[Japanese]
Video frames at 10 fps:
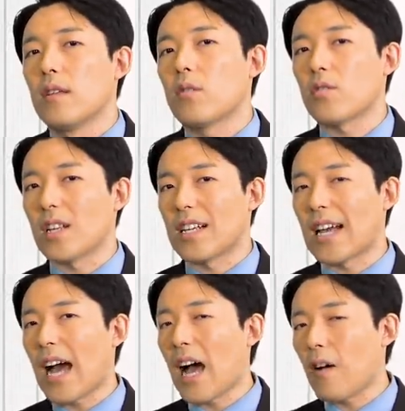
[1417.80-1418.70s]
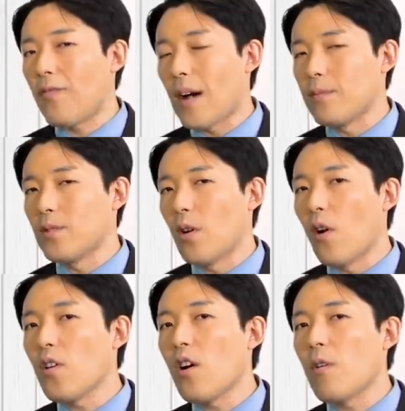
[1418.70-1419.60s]
特に GAFAM
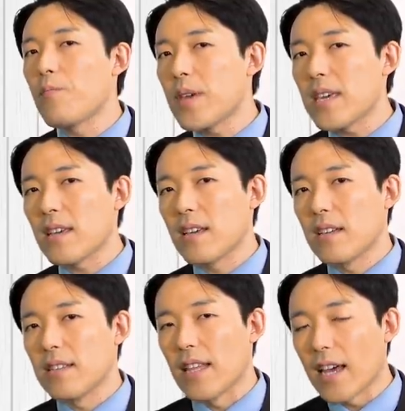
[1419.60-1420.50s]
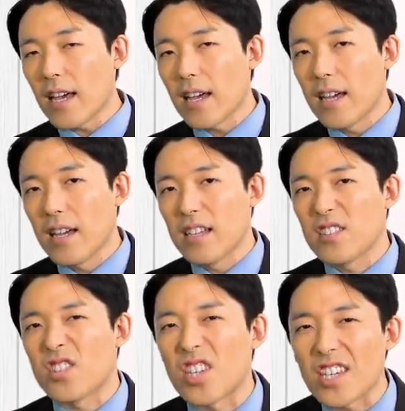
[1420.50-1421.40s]
およびね
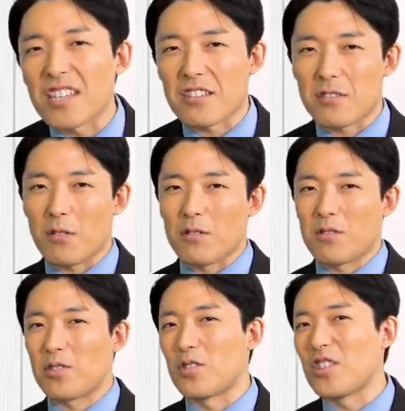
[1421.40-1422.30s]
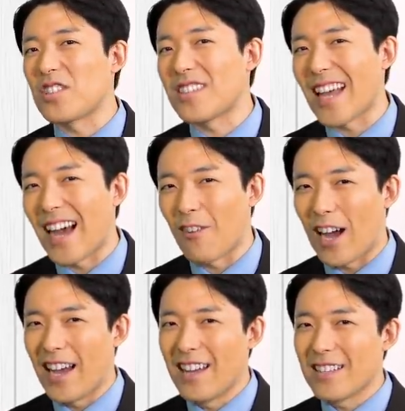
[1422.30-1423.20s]
T ですよ Twitter
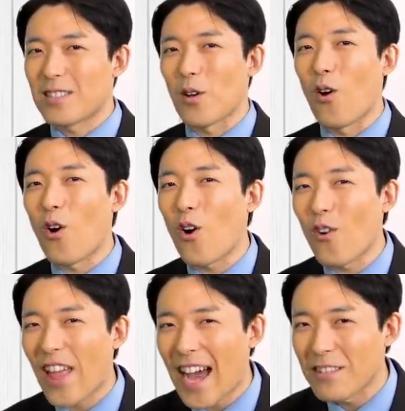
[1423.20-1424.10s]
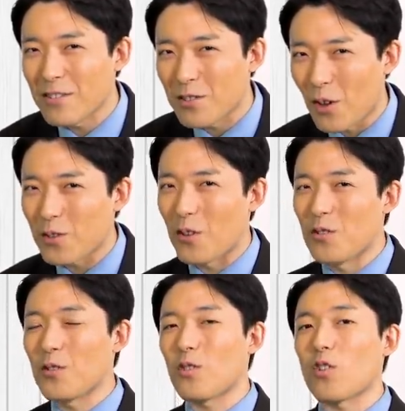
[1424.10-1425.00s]
はそうなるぞと
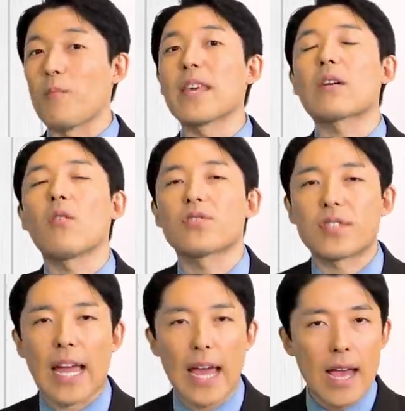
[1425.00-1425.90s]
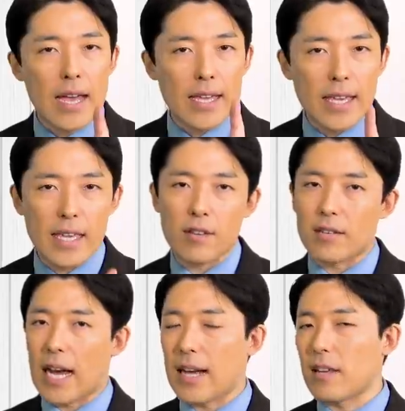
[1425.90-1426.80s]
いうことを見越して
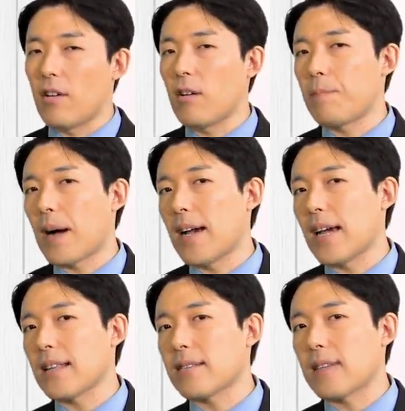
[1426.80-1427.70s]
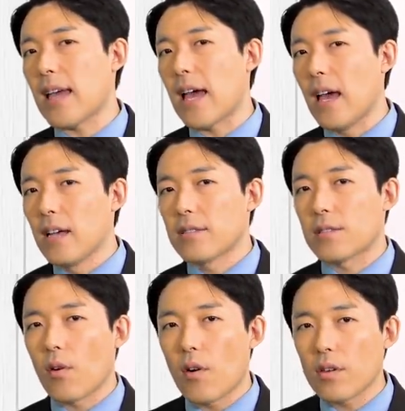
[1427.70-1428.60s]
EU やはりヨーロッパ早いですね
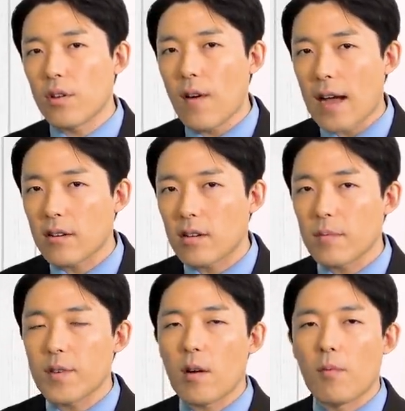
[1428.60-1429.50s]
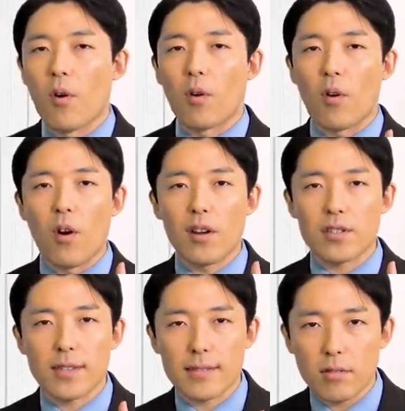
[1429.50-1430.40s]
そういう枠組みをもう合意
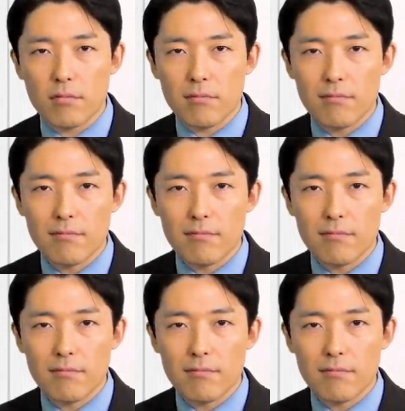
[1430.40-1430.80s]
したぞ